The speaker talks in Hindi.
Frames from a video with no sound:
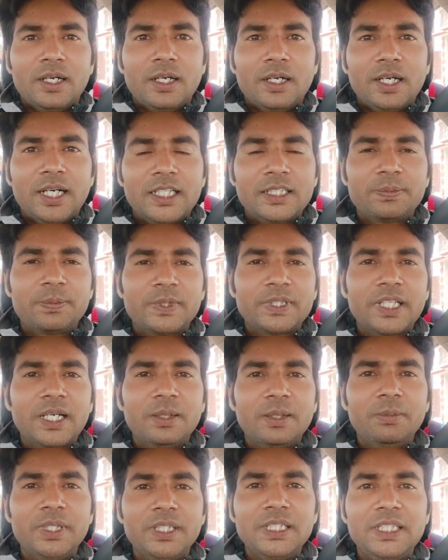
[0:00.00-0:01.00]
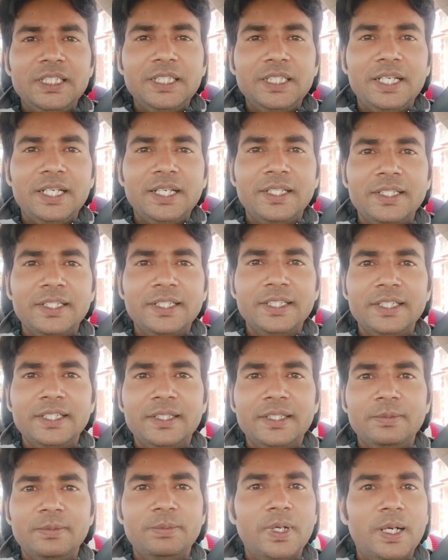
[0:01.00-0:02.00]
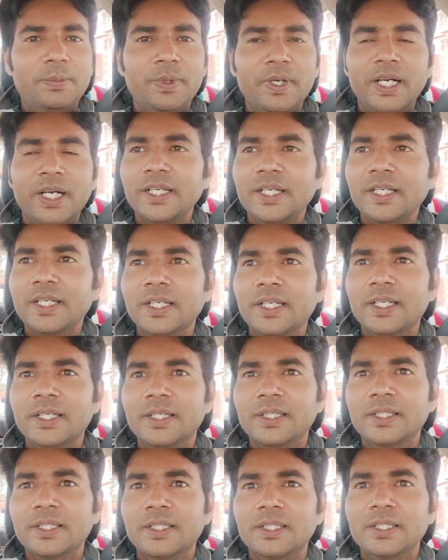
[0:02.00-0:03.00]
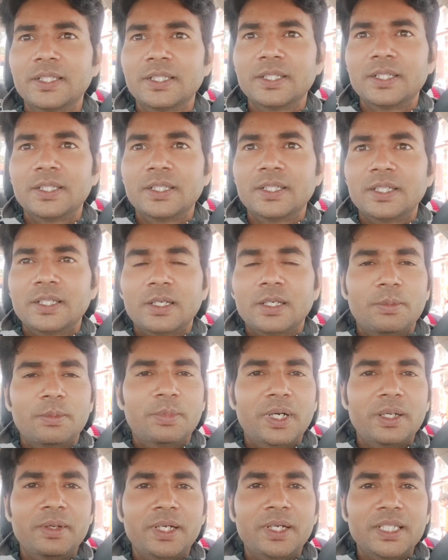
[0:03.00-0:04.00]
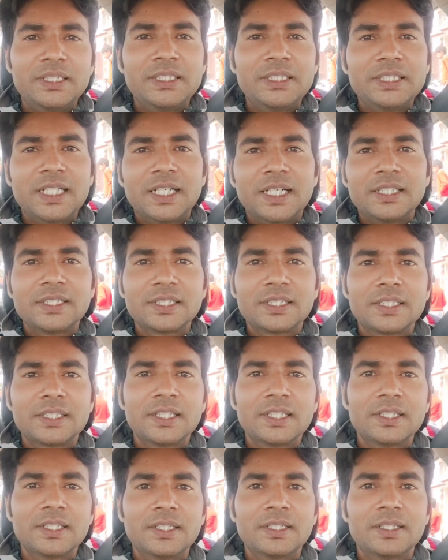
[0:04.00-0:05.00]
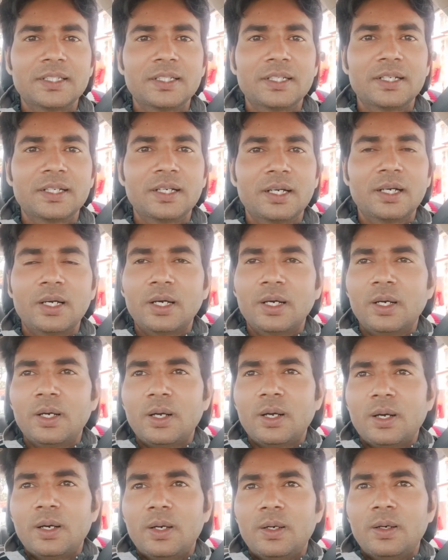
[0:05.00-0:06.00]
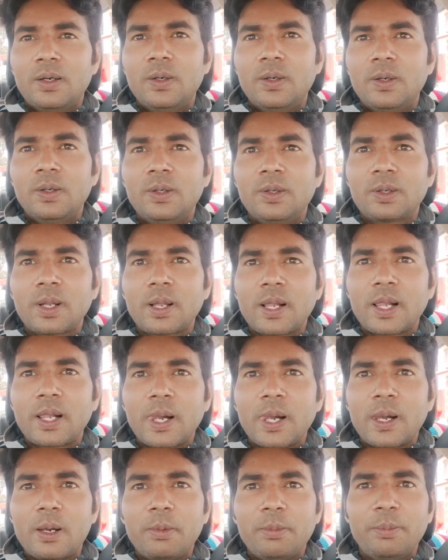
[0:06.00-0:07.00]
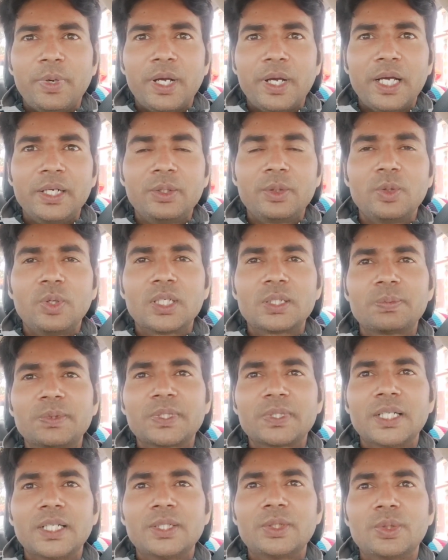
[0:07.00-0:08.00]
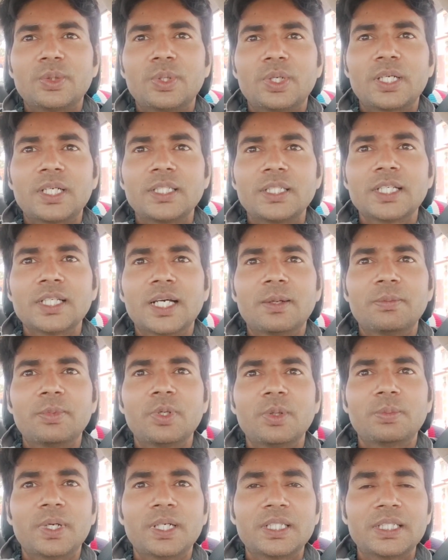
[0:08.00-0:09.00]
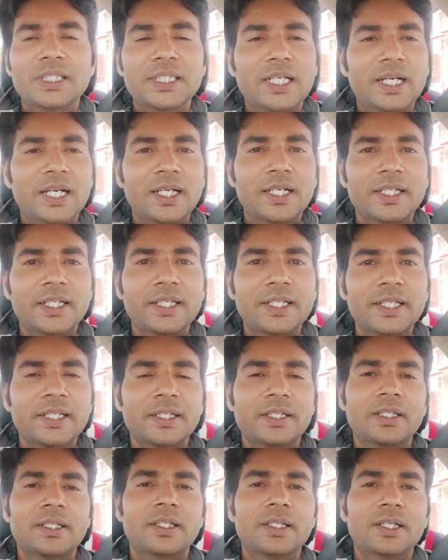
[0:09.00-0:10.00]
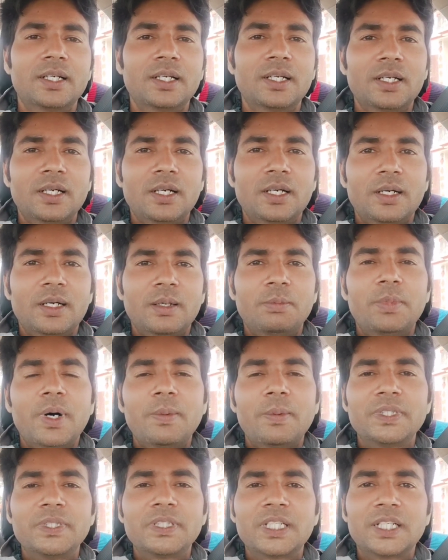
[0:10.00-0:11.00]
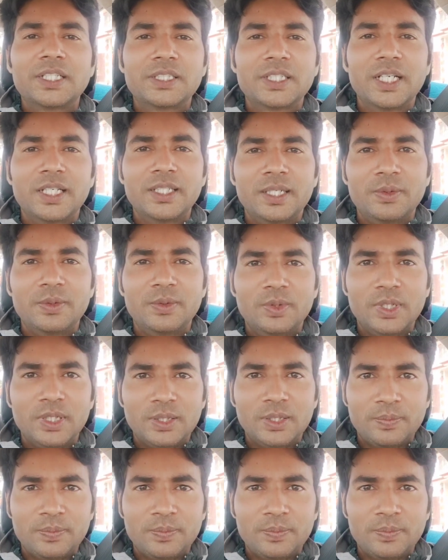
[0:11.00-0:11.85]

अस्पताल में दीदी रहेंगी पापा रहेंगे बड़े वाले जीजा आ सकते हैं और मैं इनको अस्पताल छोड़ के शाम को भर्ती करा करके वापस घर चला जाऊंगा